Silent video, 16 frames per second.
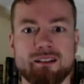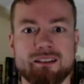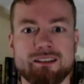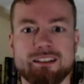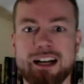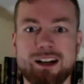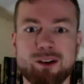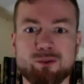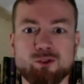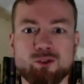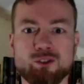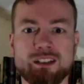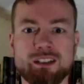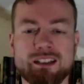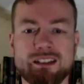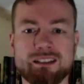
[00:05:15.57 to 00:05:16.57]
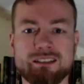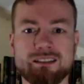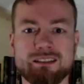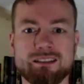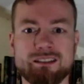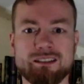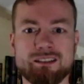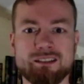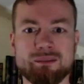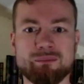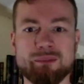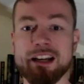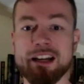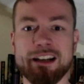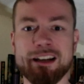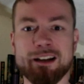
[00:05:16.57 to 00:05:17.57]
Darauf notiert
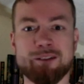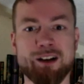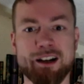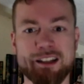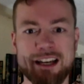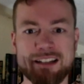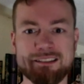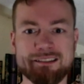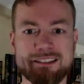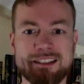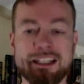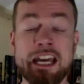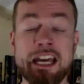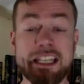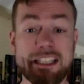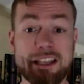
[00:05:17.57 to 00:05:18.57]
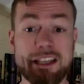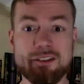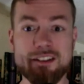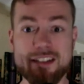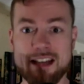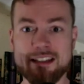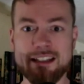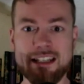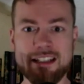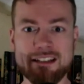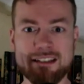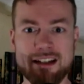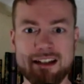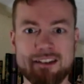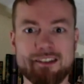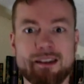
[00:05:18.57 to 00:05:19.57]
mehrere Varianten, jeweils ein Lied
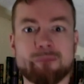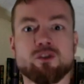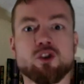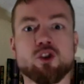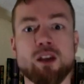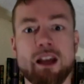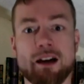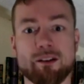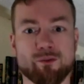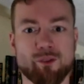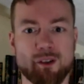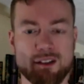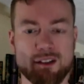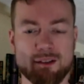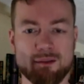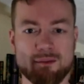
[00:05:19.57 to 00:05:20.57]
samt Schlagfolge.